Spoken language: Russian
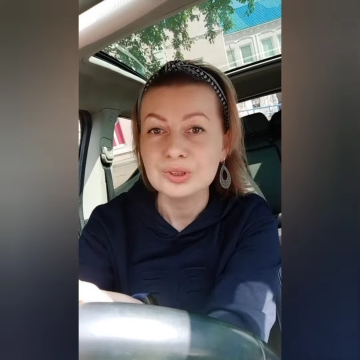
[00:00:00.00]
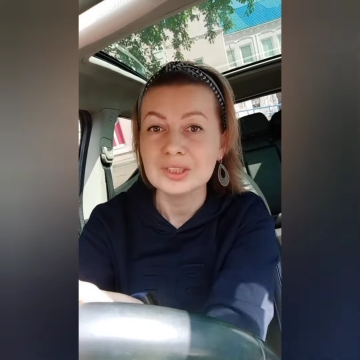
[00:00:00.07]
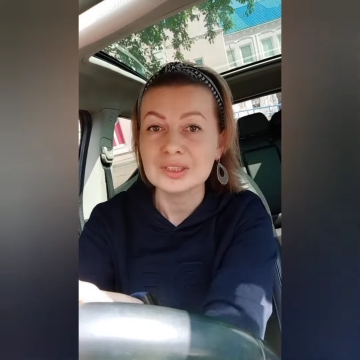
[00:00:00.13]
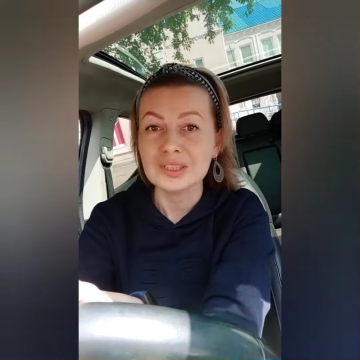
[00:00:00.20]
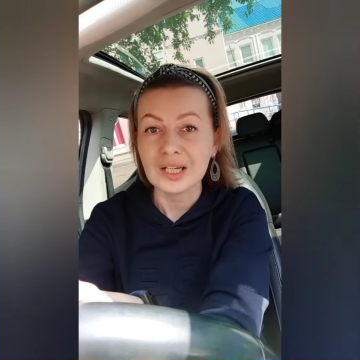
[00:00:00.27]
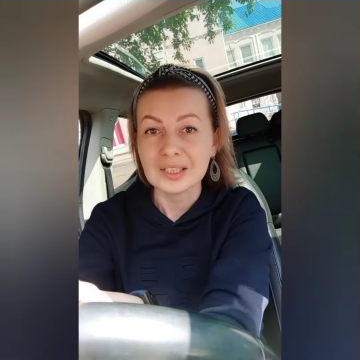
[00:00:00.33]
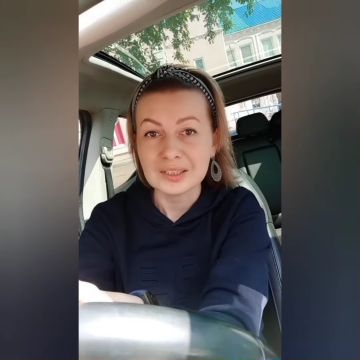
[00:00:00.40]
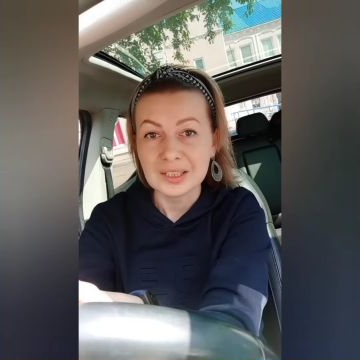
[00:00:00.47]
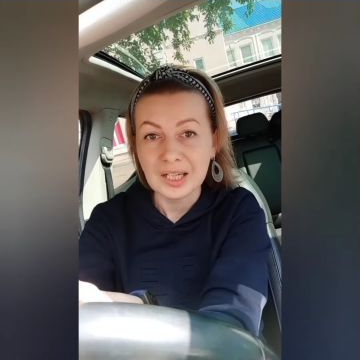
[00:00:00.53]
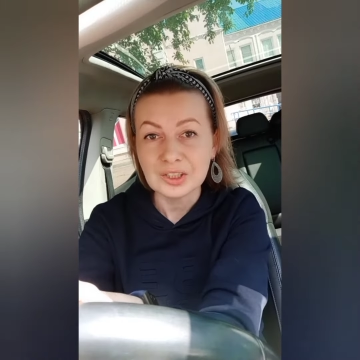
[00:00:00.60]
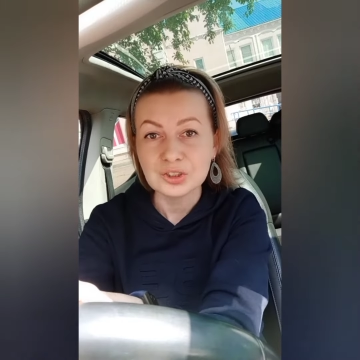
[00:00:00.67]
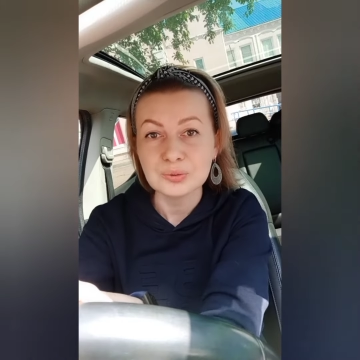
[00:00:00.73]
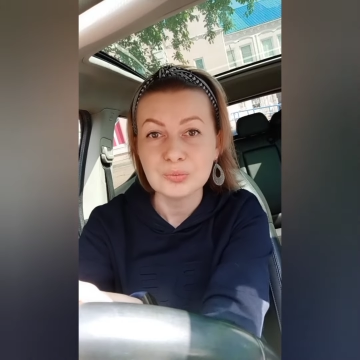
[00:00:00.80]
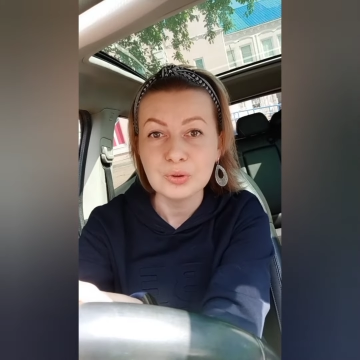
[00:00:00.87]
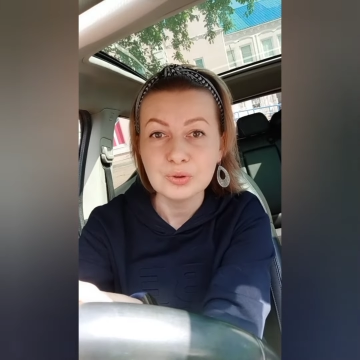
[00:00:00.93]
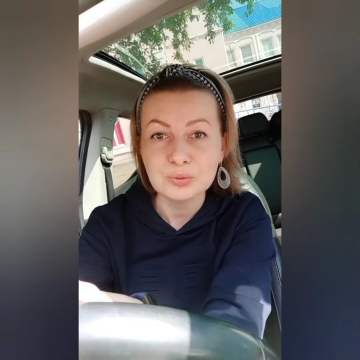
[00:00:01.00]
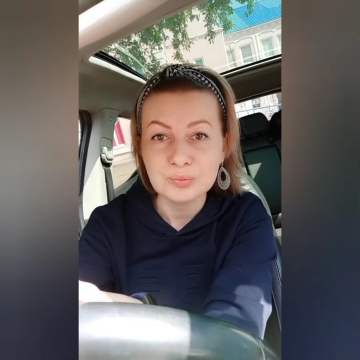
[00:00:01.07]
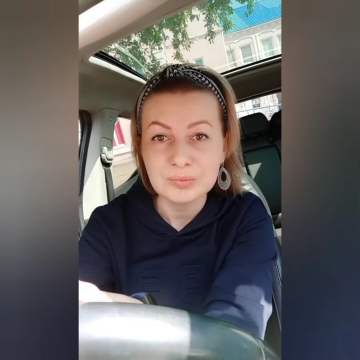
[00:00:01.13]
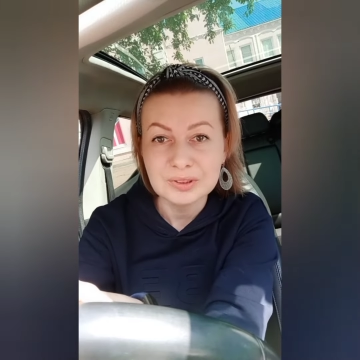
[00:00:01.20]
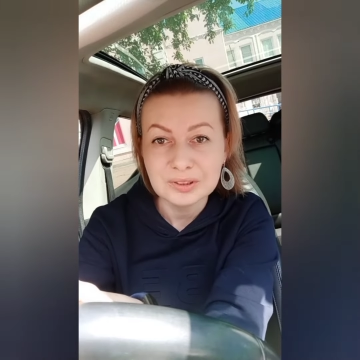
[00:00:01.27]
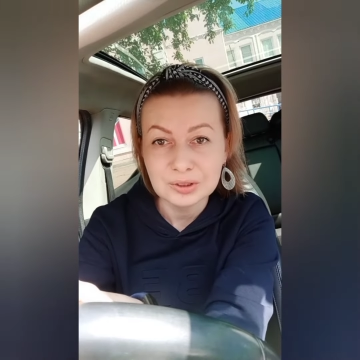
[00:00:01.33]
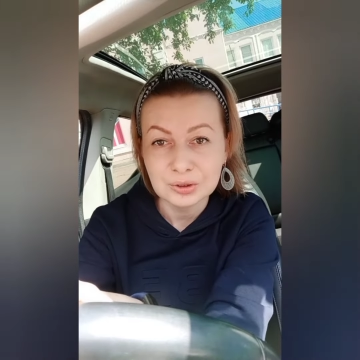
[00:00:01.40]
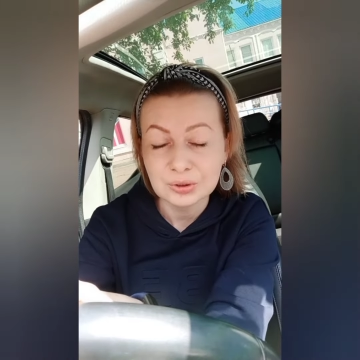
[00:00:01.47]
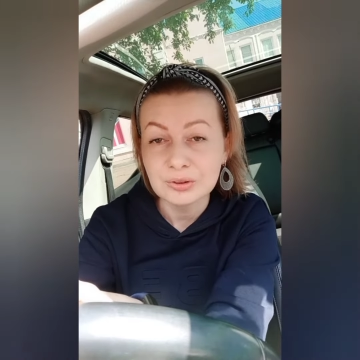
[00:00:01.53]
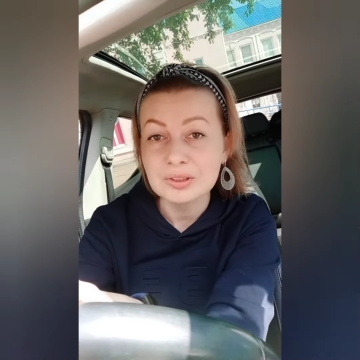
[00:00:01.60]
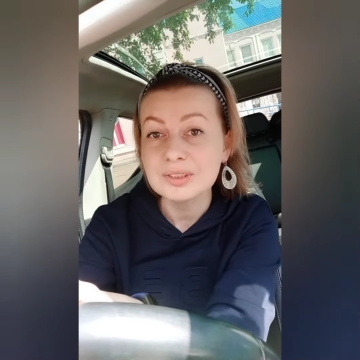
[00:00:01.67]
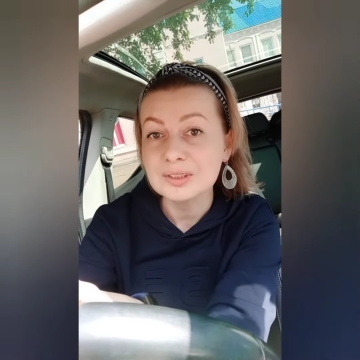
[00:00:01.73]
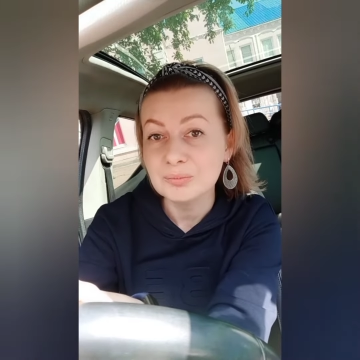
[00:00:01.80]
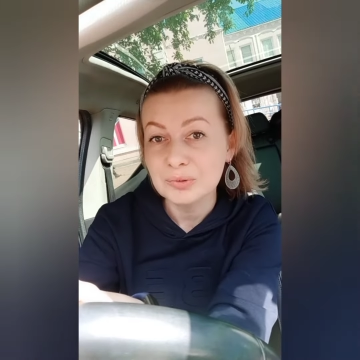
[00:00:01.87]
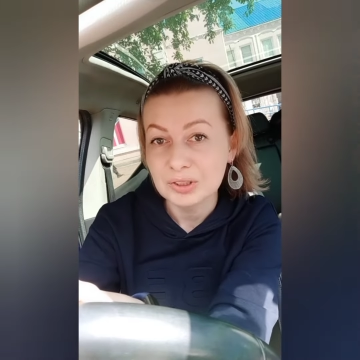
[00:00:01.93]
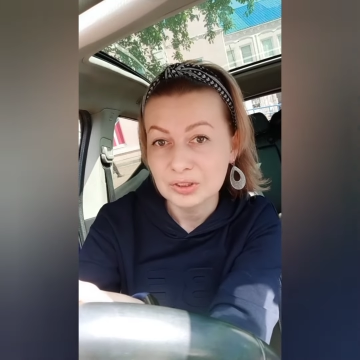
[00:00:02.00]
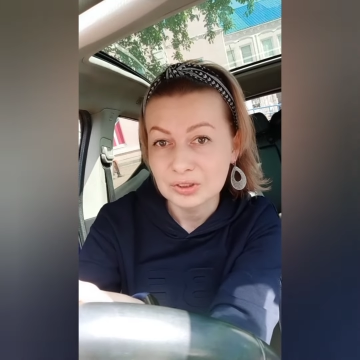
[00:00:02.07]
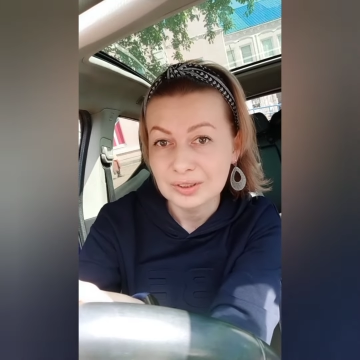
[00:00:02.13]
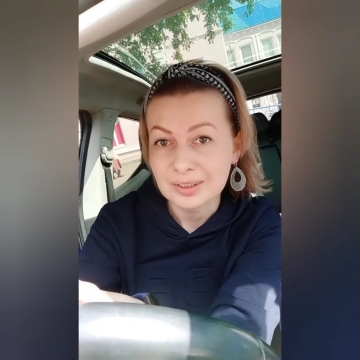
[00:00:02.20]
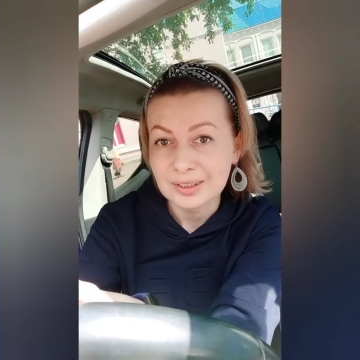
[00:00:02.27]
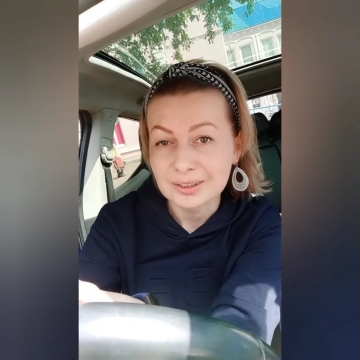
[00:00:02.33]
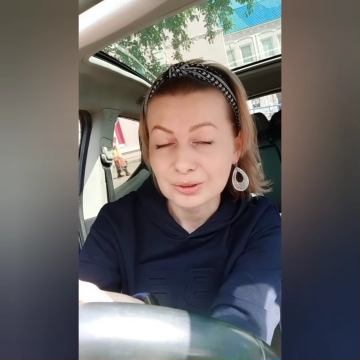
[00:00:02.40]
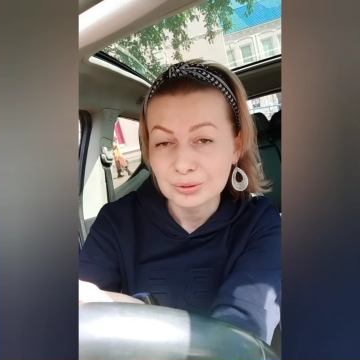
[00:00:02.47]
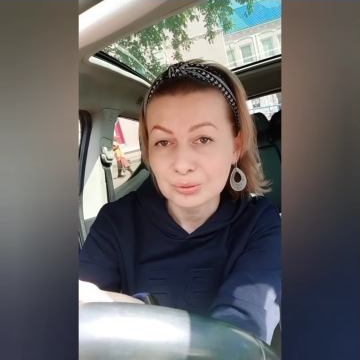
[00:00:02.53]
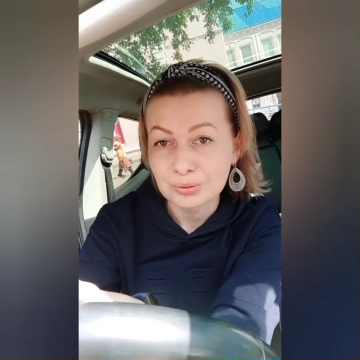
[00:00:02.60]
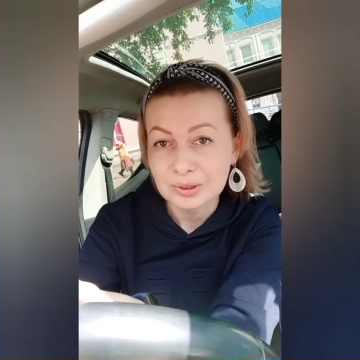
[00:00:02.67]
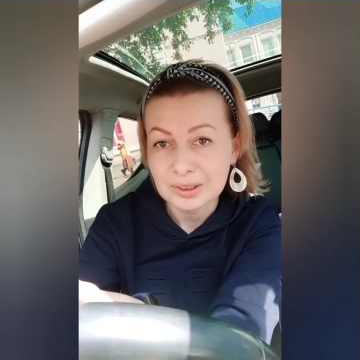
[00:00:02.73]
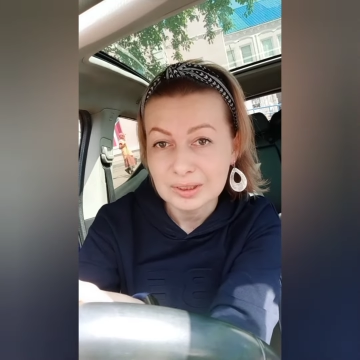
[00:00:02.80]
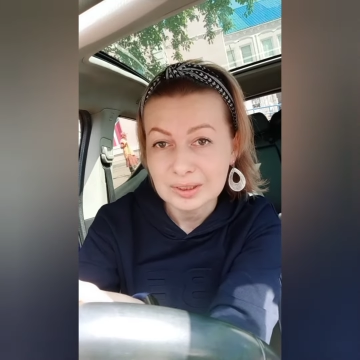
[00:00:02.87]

а также могут быть еще и смежные конкуренты,